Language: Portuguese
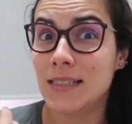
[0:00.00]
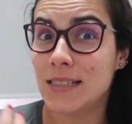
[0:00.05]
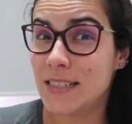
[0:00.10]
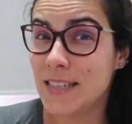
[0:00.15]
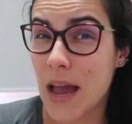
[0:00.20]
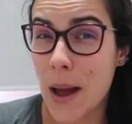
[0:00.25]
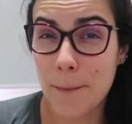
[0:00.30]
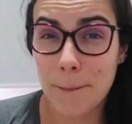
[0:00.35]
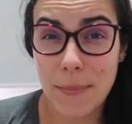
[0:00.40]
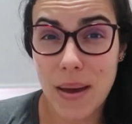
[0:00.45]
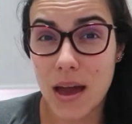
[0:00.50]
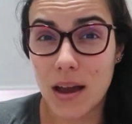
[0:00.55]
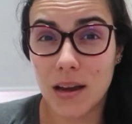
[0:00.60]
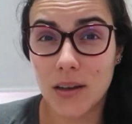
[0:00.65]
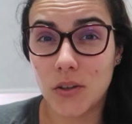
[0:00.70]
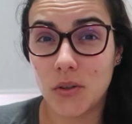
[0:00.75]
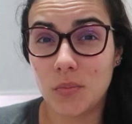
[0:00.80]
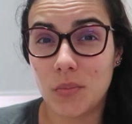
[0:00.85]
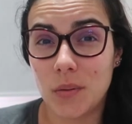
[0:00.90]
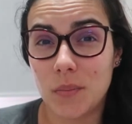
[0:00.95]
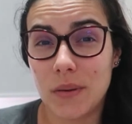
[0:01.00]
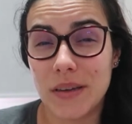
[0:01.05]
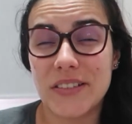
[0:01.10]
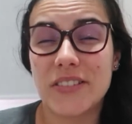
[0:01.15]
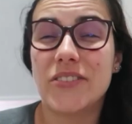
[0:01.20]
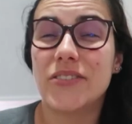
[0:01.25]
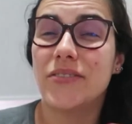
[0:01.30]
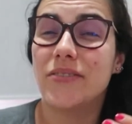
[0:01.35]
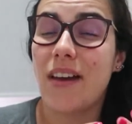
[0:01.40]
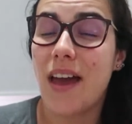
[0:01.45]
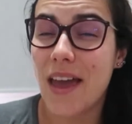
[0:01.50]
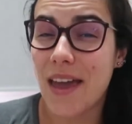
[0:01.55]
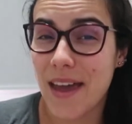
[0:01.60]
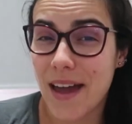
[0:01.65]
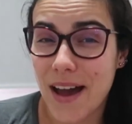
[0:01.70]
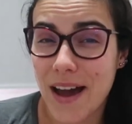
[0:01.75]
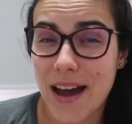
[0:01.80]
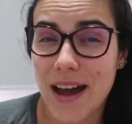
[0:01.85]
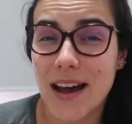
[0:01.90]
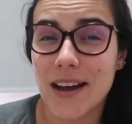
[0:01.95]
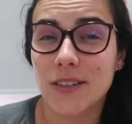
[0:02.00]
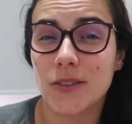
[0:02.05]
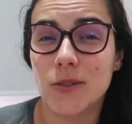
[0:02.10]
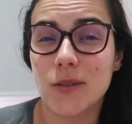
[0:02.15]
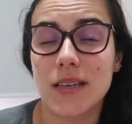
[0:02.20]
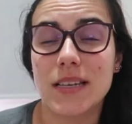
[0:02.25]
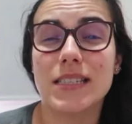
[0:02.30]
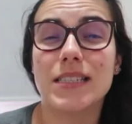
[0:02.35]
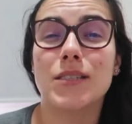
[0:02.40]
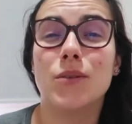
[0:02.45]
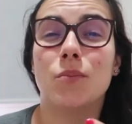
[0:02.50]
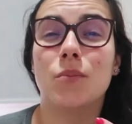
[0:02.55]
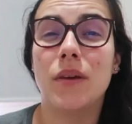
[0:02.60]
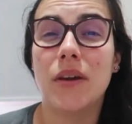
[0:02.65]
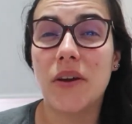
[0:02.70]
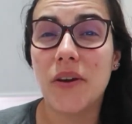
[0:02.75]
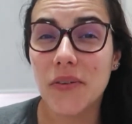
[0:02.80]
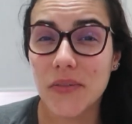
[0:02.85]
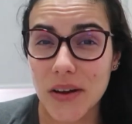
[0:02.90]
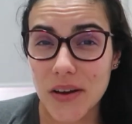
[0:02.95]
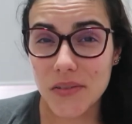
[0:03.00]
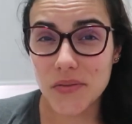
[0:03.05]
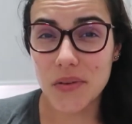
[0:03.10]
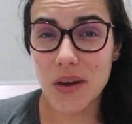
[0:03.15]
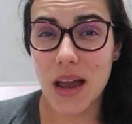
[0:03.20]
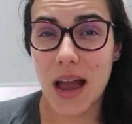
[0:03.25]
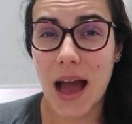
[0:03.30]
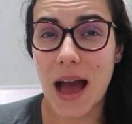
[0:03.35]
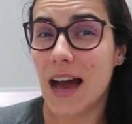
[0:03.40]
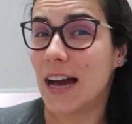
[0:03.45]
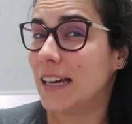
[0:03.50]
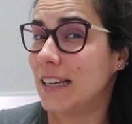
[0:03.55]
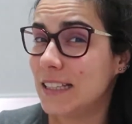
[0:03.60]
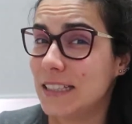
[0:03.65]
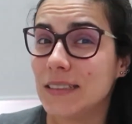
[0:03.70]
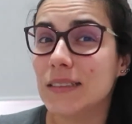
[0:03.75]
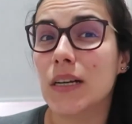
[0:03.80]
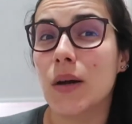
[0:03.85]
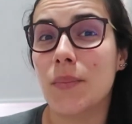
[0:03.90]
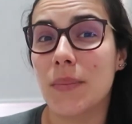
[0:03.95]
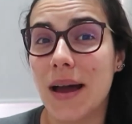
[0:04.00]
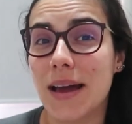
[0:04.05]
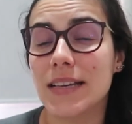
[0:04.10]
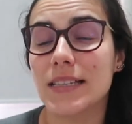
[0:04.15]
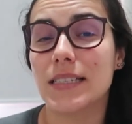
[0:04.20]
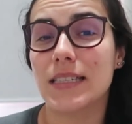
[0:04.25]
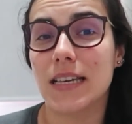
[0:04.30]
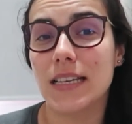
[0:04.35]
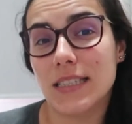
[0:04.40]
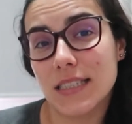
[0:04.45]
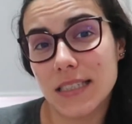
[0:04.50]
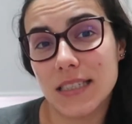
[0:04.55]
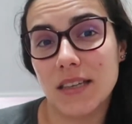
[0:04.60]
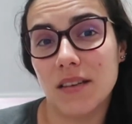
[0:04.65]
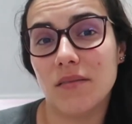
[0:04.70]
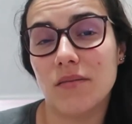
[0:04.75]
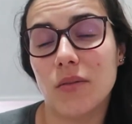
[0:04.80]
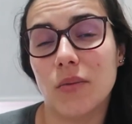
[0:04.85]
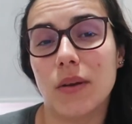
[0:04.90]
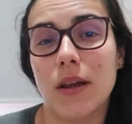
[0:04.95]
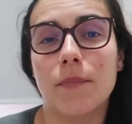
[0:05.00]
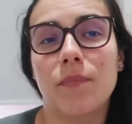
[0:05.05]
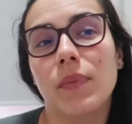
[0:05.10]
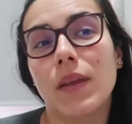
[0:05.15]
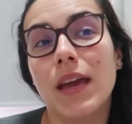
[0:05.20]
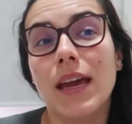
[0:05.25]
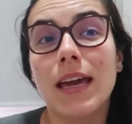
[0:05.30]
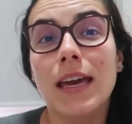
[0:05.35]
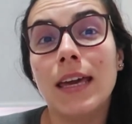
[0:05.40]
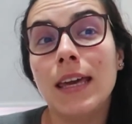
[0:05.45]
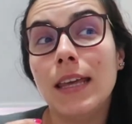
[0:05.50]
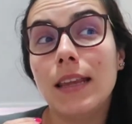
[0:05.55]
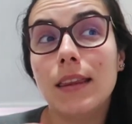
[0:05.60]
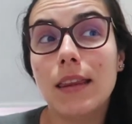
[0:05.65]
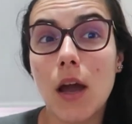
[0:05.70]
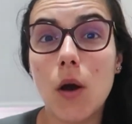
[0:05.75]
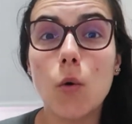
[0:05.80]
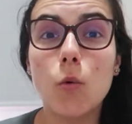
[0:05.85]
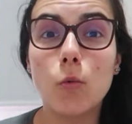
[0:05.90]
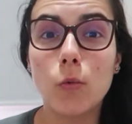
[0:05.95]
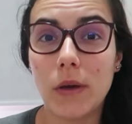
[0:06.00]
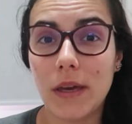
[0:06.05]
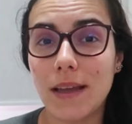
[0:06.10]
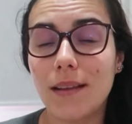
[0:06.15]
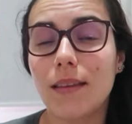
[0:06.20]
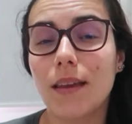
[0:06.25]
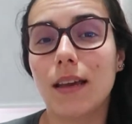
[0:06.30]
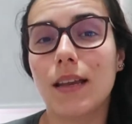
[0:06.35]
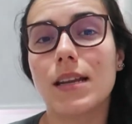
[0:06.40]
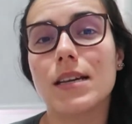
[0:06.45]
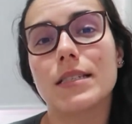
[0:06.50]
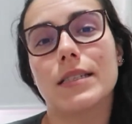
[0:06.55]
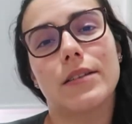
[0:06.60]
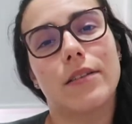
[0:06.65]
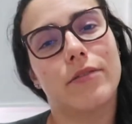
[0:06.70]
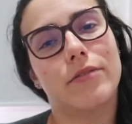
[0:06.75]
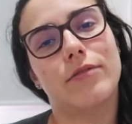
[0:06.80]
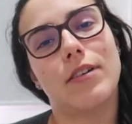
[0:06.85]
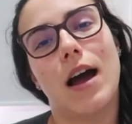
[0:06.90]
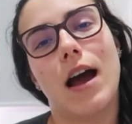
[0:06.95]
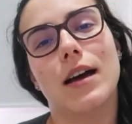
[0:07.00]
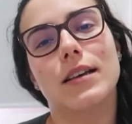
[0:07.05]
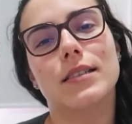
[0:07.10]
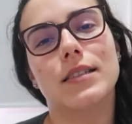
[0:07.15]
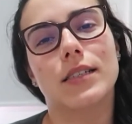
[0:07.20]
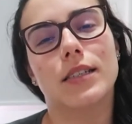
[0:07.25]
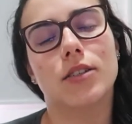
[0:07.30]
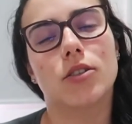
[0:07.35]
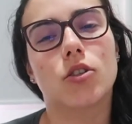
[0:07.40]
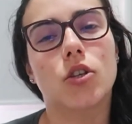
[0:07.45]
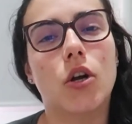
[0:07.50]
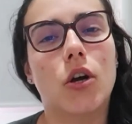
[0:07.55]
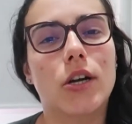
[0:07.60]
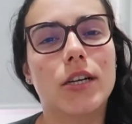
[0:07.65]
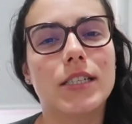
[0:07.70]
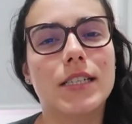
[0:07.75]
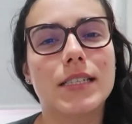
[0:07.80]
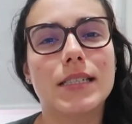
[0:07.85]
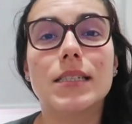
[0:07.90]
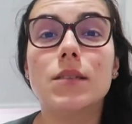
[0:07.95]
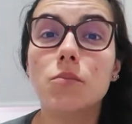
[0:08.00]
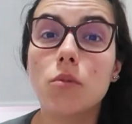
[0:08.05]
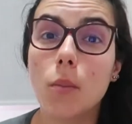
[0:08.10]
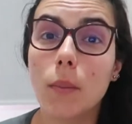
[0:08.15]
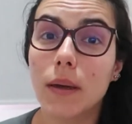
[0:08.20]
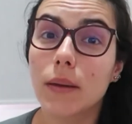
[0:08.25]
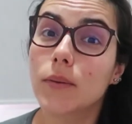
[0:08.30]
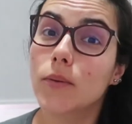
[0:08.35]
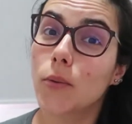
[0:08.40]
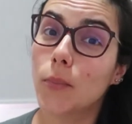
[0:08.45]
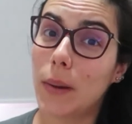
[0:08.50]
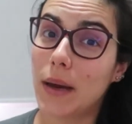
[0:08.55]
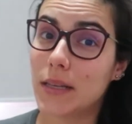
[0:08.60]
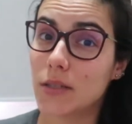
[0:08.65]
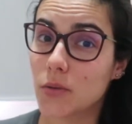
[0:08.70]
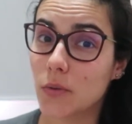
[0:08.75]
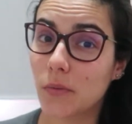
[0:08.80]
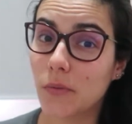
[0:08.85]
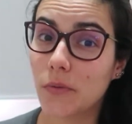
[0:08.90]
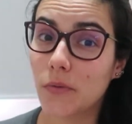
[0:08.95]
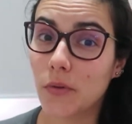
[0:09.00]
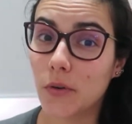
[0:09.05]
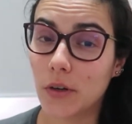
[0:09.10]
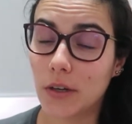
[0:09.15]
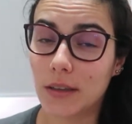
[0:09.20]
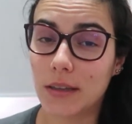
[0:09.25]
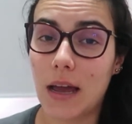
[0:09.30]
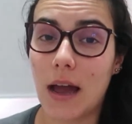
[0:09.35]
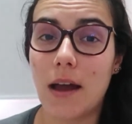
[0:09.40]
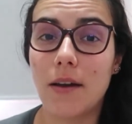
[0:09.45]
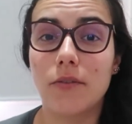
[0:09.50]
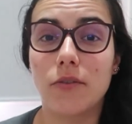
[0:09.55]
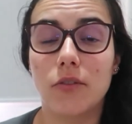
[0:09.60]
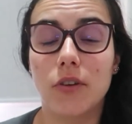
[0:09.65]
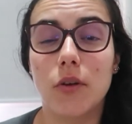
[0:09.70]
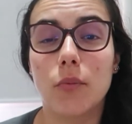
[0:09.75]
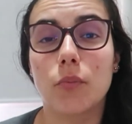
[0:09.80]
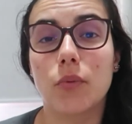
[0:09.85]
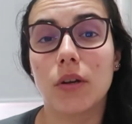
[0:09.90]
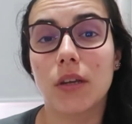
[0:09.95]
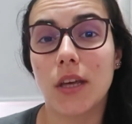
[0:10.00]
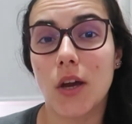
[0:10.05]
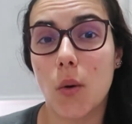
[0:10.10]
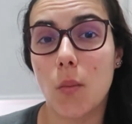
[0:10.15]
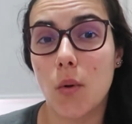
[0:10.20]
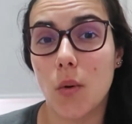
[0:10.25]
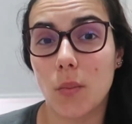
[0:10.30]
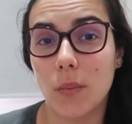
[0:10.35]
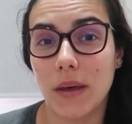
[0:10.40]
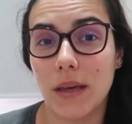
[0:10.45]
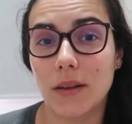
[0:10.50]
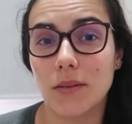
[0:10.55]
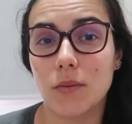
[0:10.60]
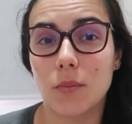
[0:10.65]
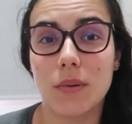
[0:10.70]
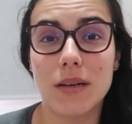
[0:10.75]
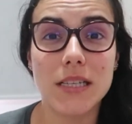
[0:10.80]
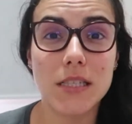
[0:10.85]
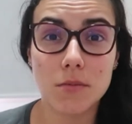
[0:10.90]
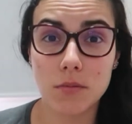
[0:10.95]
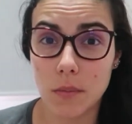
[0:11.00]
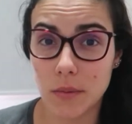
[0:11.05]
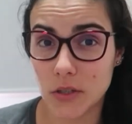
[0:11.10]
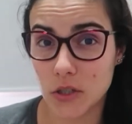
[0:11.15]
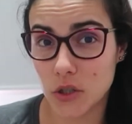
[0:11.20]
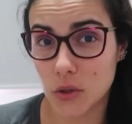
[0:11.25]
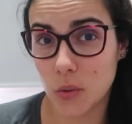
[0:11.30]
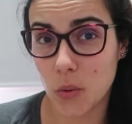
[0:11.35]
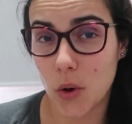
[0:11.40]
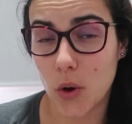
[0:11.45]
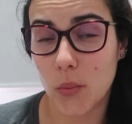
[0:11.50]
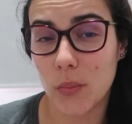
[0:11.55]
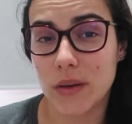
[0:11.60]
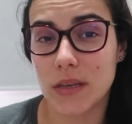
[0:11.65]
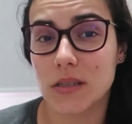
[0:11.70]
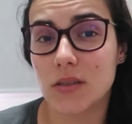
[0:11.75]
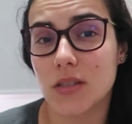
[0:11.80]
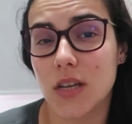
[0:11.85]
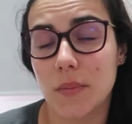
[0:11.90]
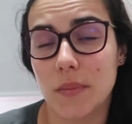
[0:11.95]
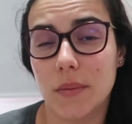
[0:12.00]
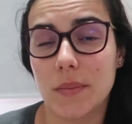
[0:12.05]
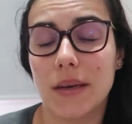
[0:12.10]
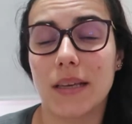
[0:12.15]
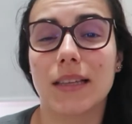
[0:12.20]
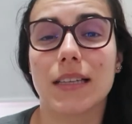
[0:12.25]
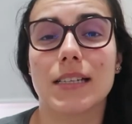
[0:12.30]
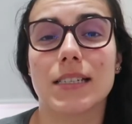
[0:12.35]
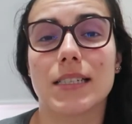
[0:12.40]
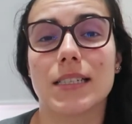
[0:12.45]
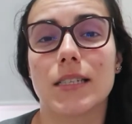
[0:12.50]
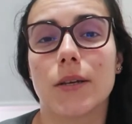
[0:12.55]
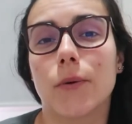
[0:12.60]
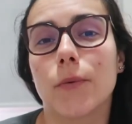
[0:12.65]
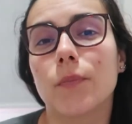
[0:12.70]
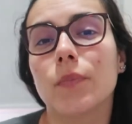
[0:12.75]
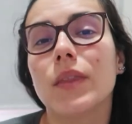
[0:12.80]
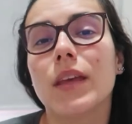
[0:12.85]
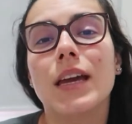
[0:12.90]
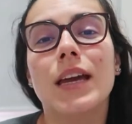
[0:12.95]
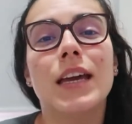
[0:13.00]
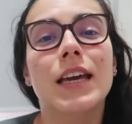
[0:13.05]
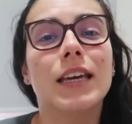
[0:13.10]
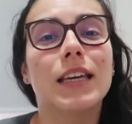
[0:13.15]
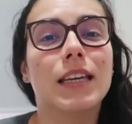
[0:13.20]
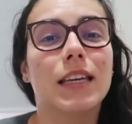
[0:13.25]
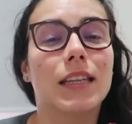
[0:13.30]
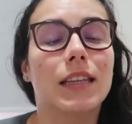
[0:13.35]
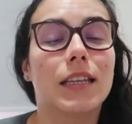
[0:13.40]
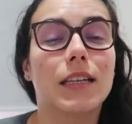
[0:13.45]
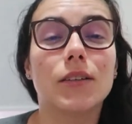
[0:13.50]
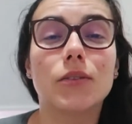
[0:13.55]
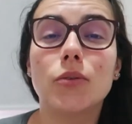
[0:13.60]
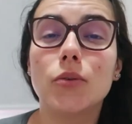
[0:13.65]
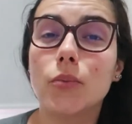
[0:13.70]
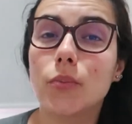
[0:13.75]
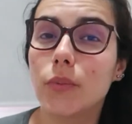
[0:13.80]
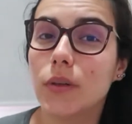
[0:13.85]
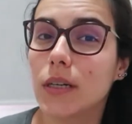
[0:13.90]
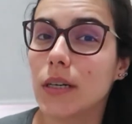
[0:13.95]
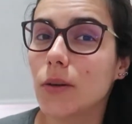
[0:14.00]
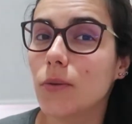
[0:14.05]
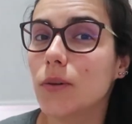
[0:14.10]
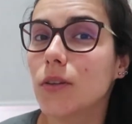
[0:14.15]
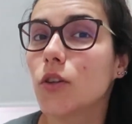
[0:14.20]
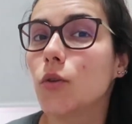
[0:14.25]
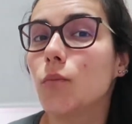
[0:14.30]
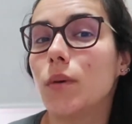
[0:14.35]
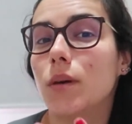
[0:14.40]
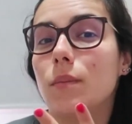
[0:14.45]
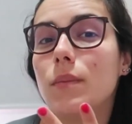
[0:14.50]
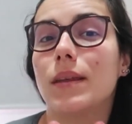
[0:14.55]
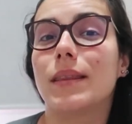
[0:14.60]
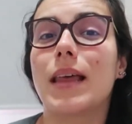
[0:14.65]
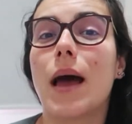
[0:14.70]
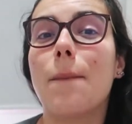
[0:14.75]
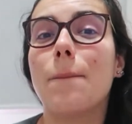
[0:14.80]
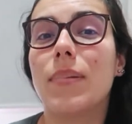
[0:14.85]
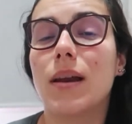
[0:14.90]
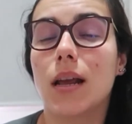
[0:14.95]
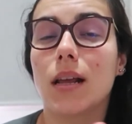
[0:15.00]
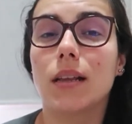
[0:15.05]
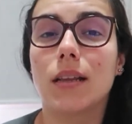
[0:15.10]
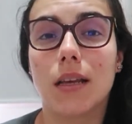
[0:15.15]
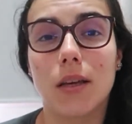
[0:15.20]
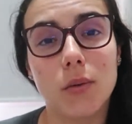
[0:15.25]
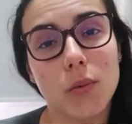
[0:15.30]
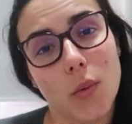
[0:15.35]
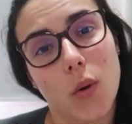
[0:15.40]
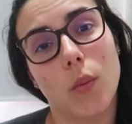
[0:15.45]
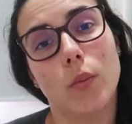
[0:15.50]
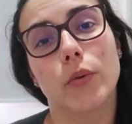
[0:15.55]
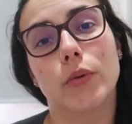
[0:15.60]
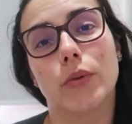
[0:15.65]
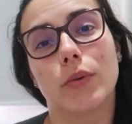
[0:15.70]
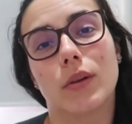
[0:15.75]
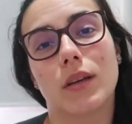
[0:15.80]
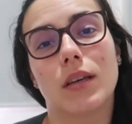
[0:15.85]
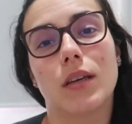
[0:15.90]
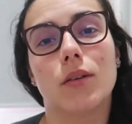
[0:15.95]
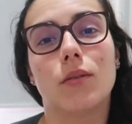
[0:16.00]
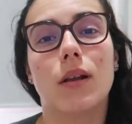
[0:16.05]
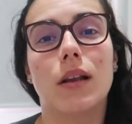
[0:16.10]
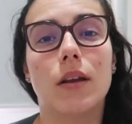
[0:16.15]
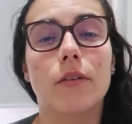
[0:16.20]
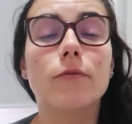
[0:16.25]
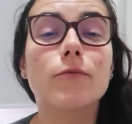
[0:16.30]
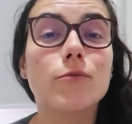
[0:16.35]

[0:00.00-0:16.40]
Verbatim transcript: Se a pega do bebê tiver errado, esse bico vai ficar ainda mais sensível, né? E ter um item nessa fase que torne esse momento mais confortável, né? Porque é um momento, principalmente no começo da amamentação, que tanto mãe quanto bebê tá aprendendo como tudo aquilo ali